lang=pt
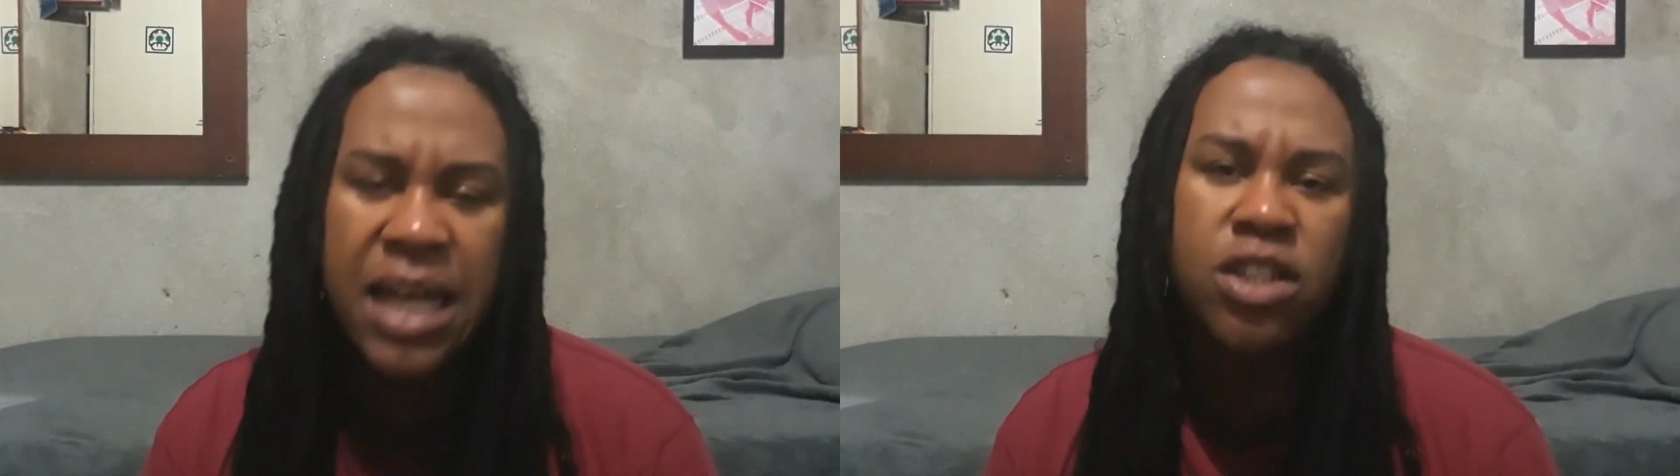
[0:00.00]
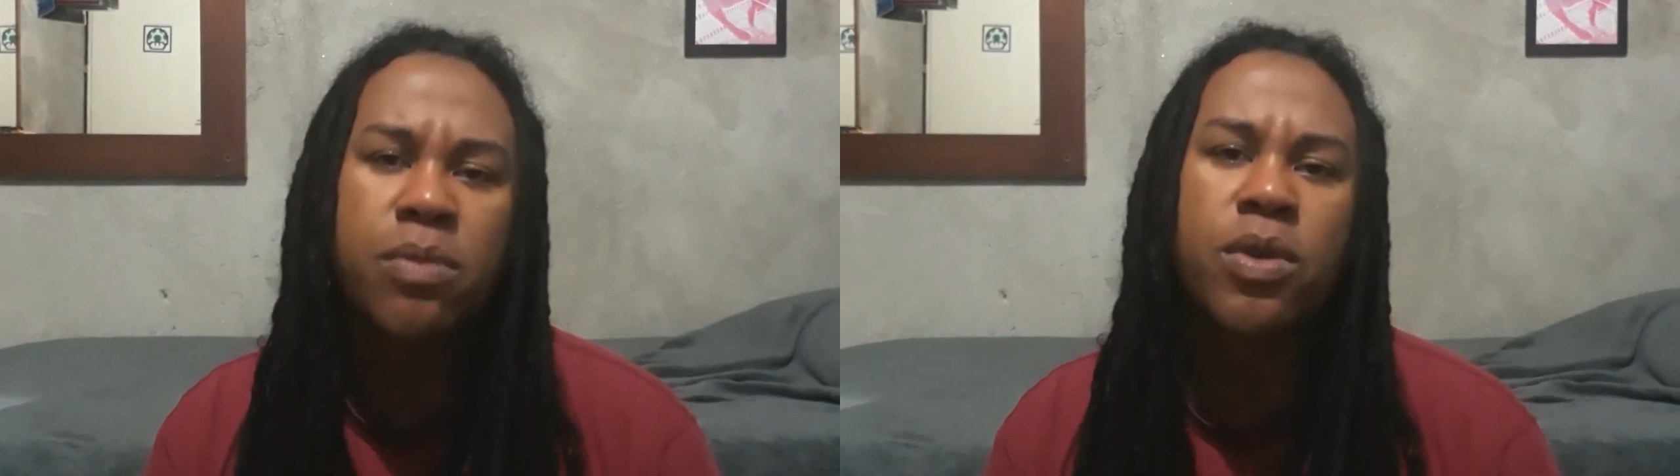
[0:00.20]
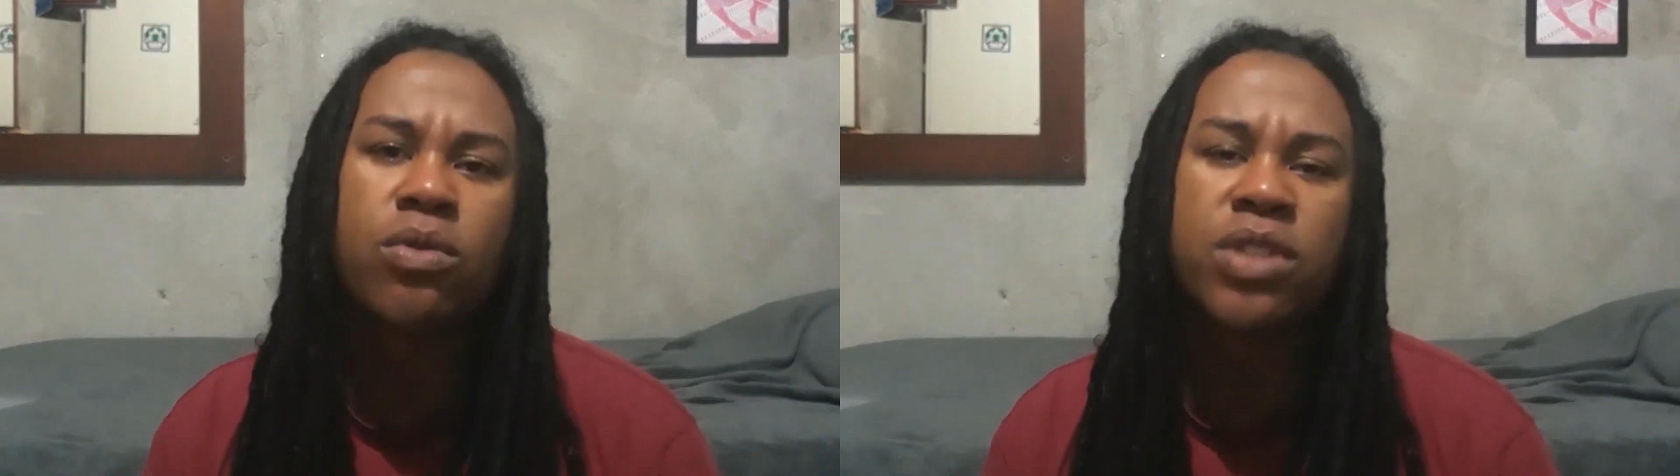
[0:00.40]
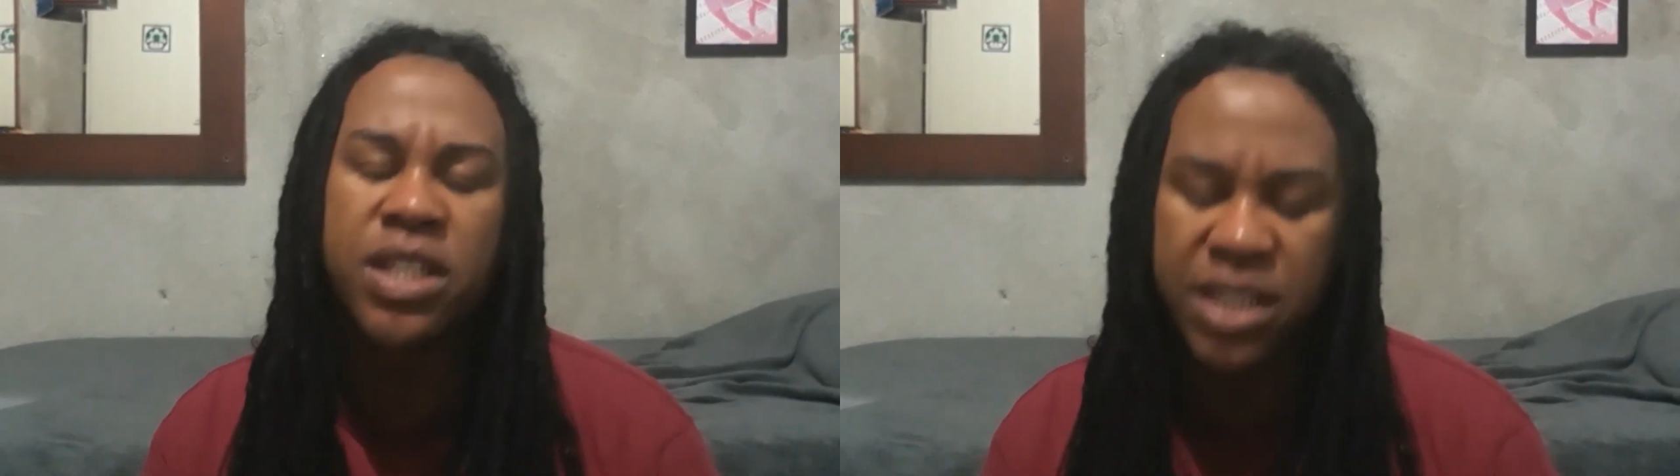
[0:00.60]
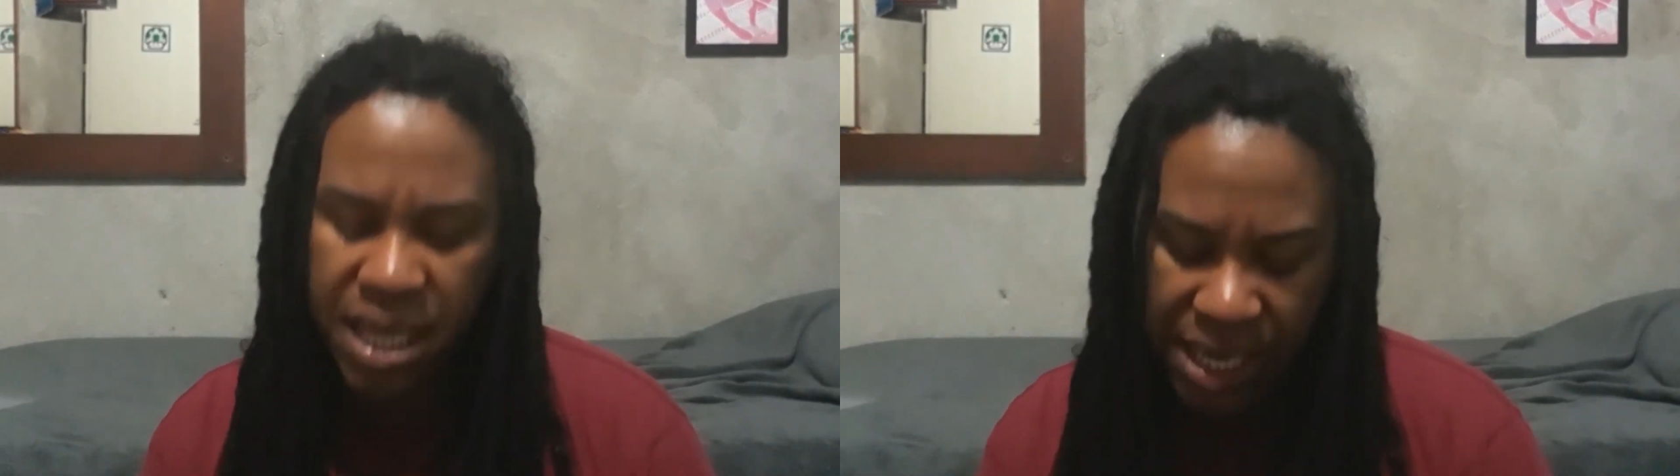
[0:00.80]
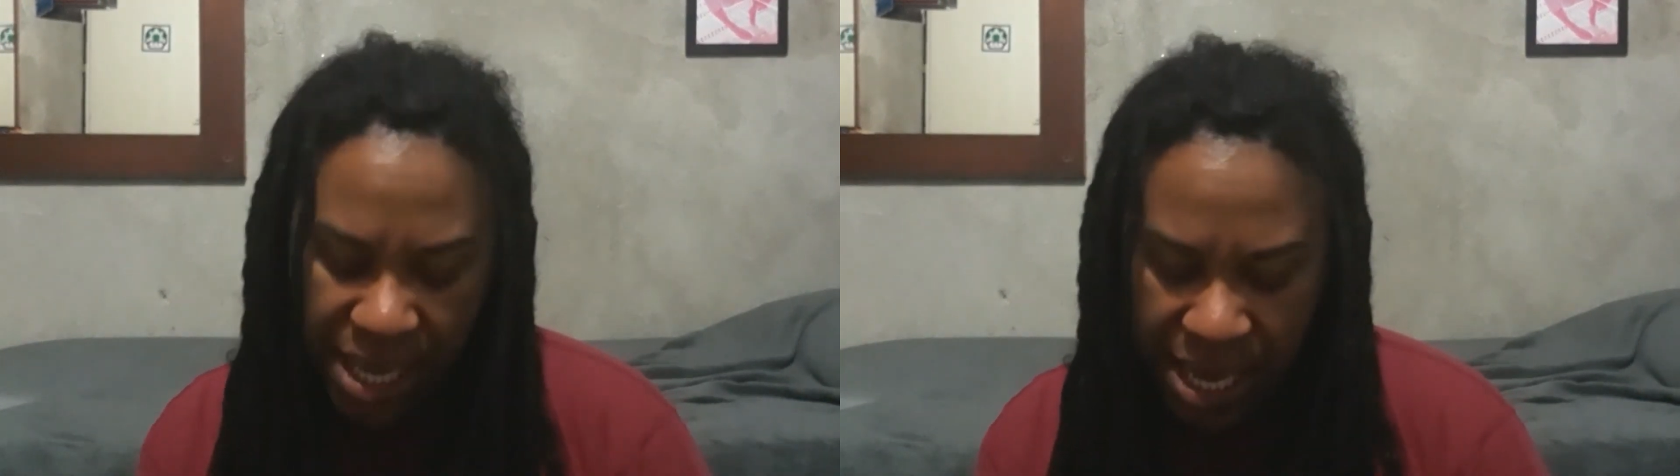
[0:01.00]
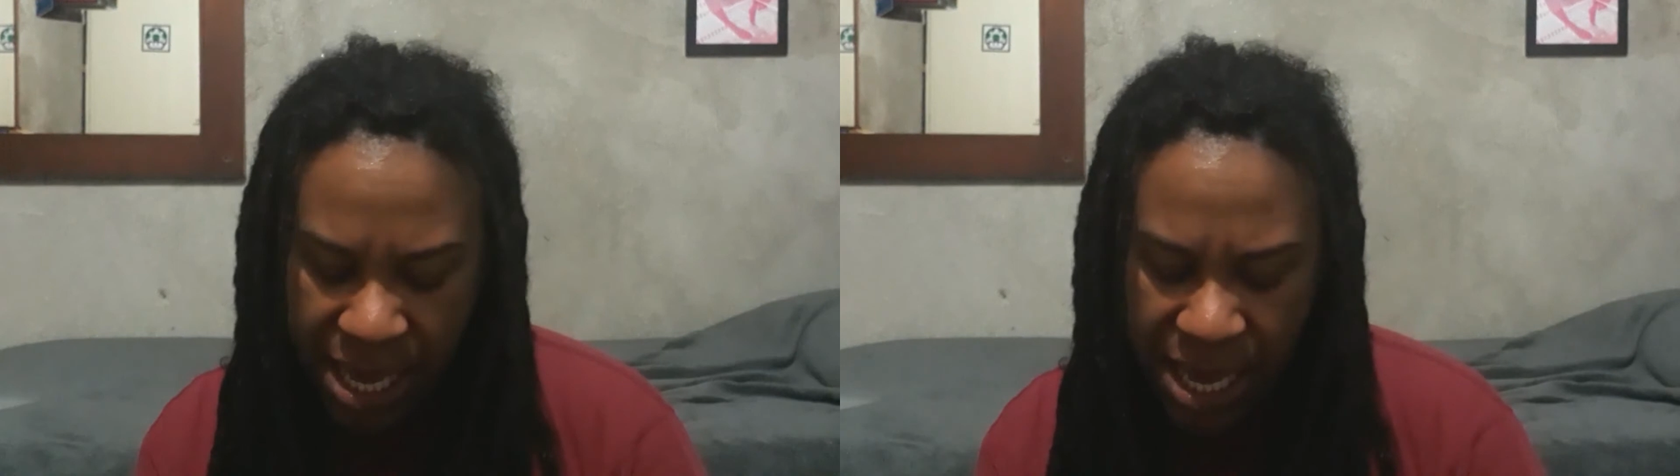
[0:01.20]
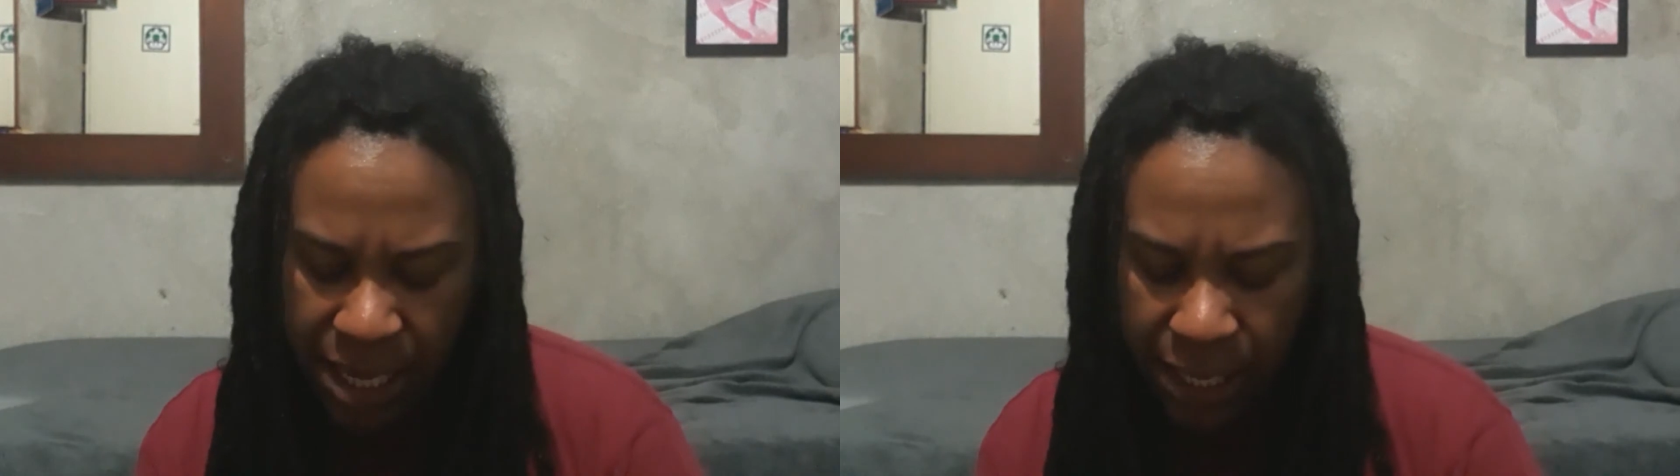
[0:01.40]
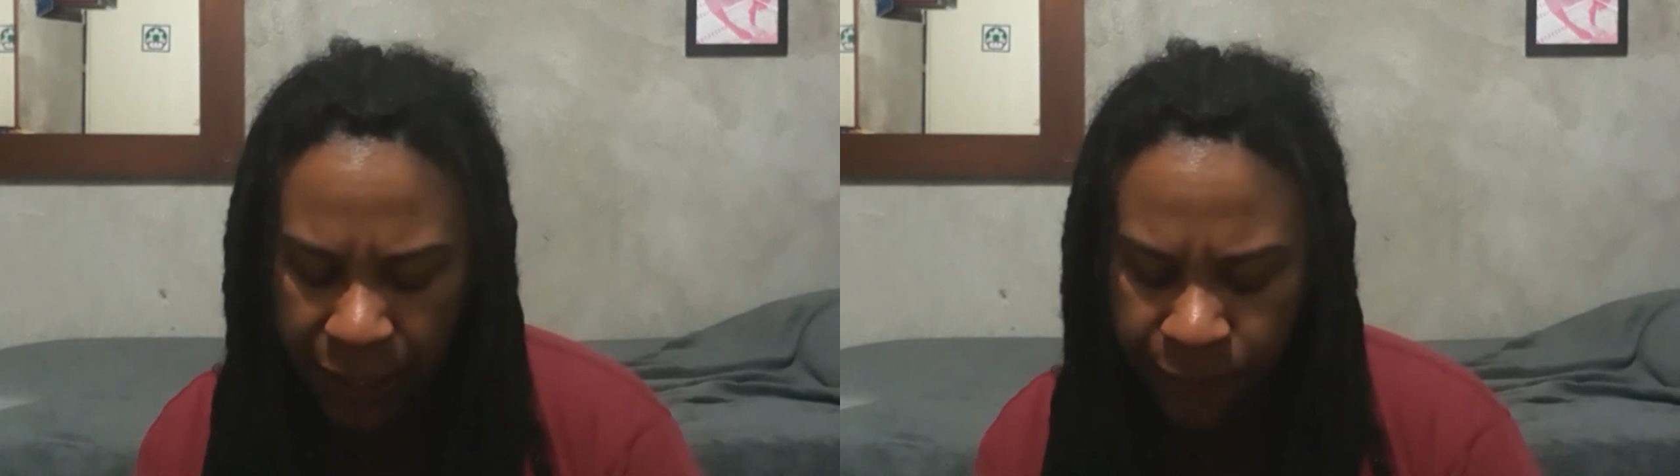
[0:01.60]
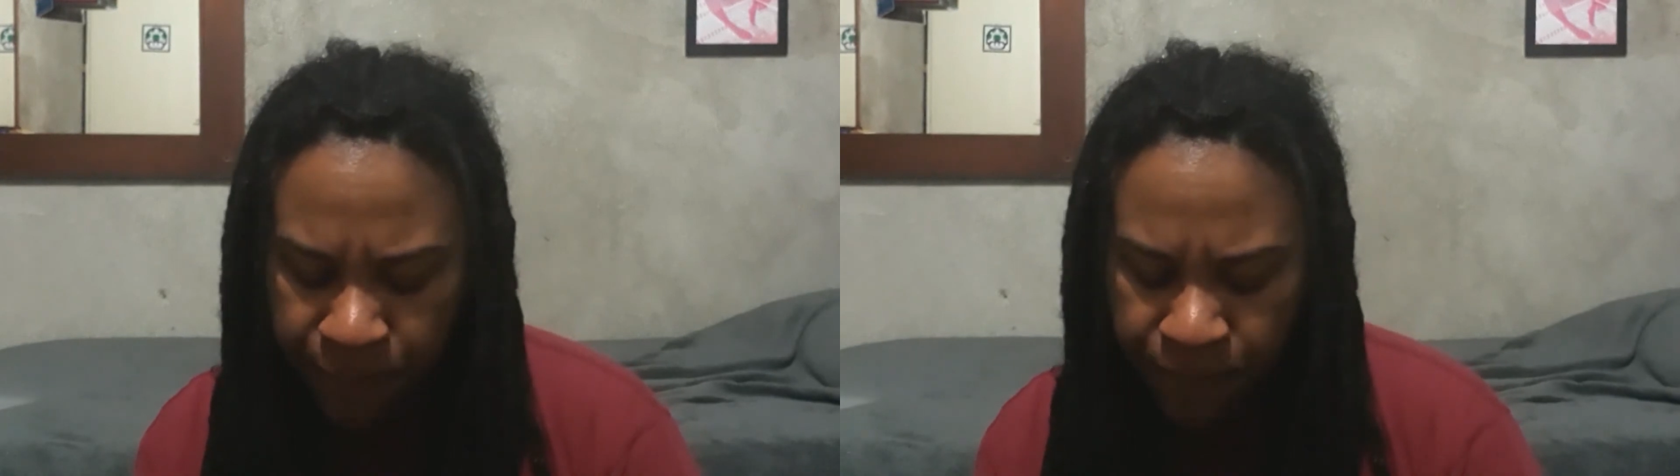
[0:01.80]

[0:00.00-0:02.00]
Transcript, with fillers: sobre consciência negra,